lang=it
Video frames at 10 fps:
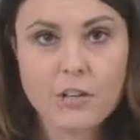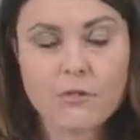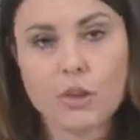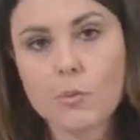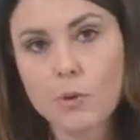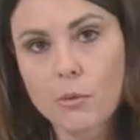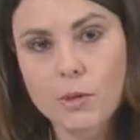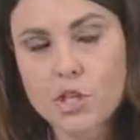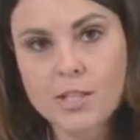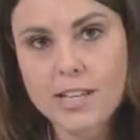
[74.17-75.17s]
Voglio però
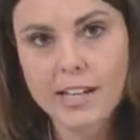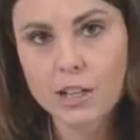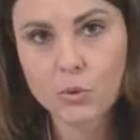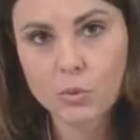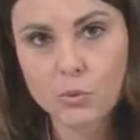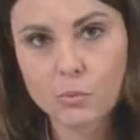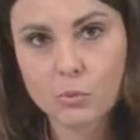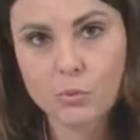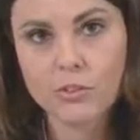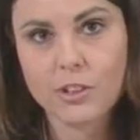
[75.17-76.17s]
precisare alcuni
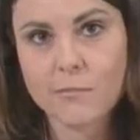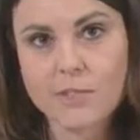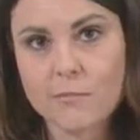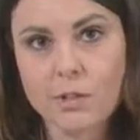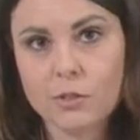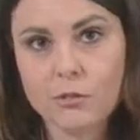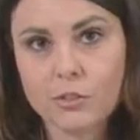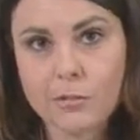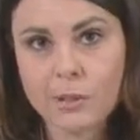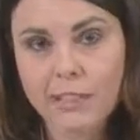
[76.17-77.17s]
punti che mi sembrano
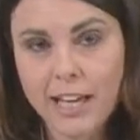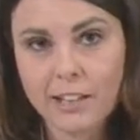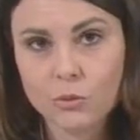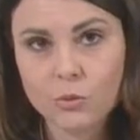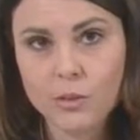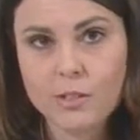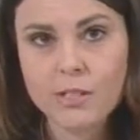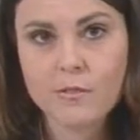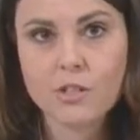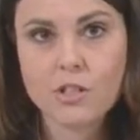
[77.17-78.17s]
fondamentali in tutta
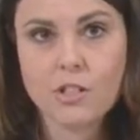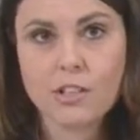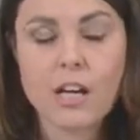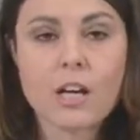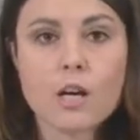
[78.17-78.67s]
questa vicenda.